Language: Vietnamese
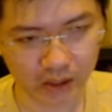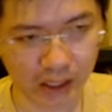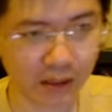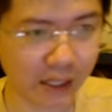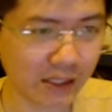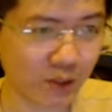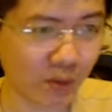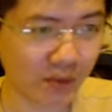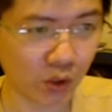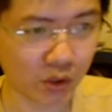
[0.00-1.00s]
thì nhắc lại giai
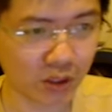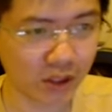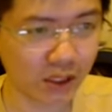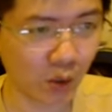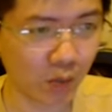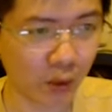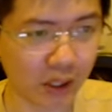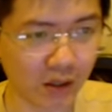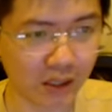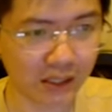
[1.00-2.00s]
đoạn vừa rồi có rất nhiều mô
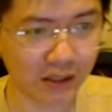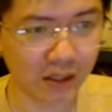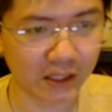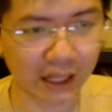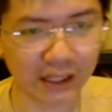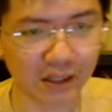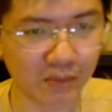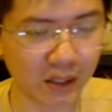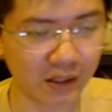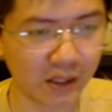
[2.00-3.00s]
hình cờ tăng giá được hình thành
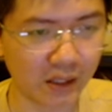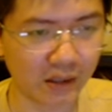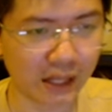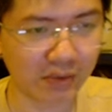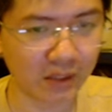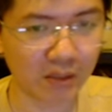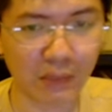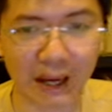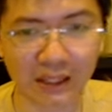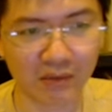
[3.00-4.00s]
nhưng mà đa phần thất
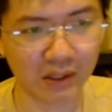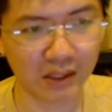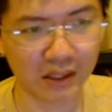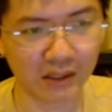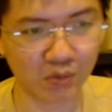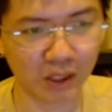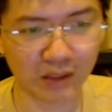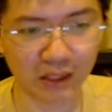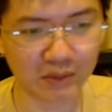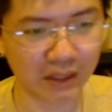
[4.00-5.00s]
bại tại vì là dòng
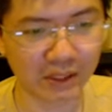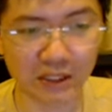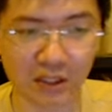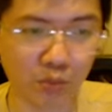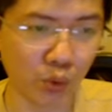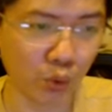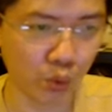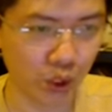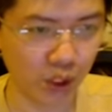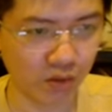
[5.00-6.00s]
tiền tham gia vào thị trường không
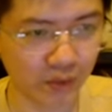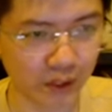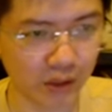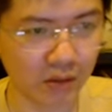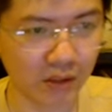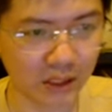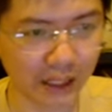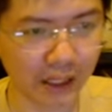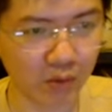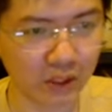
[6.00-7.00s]
đủ và nó thường chỉ
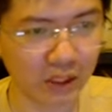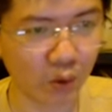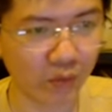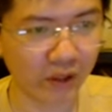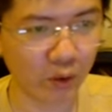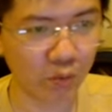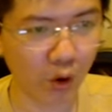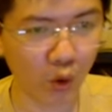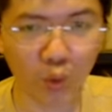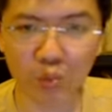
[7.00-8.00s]
thành công với những cổ phiếu
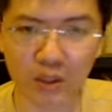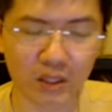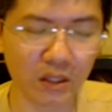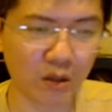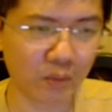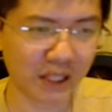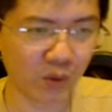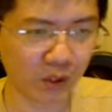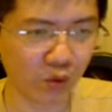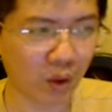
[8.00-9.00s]
bo cung hoặc những con mà
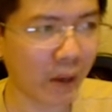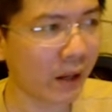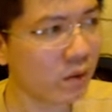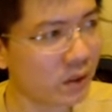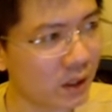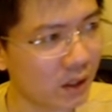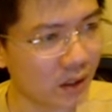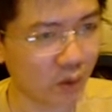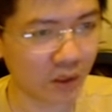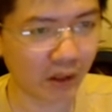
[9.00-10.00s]
thanh khoản là quá bé thôi
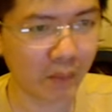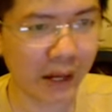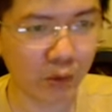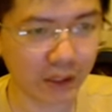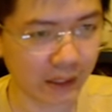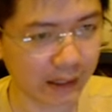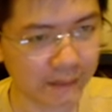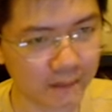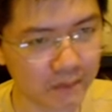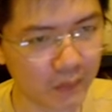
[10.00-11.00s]
như con NAB đúng không chẳng hạn
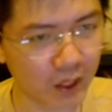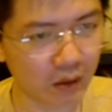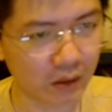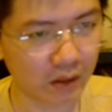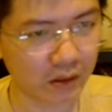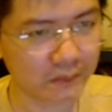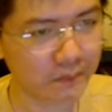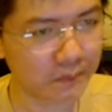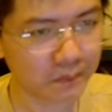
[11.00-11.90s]
còn ờ,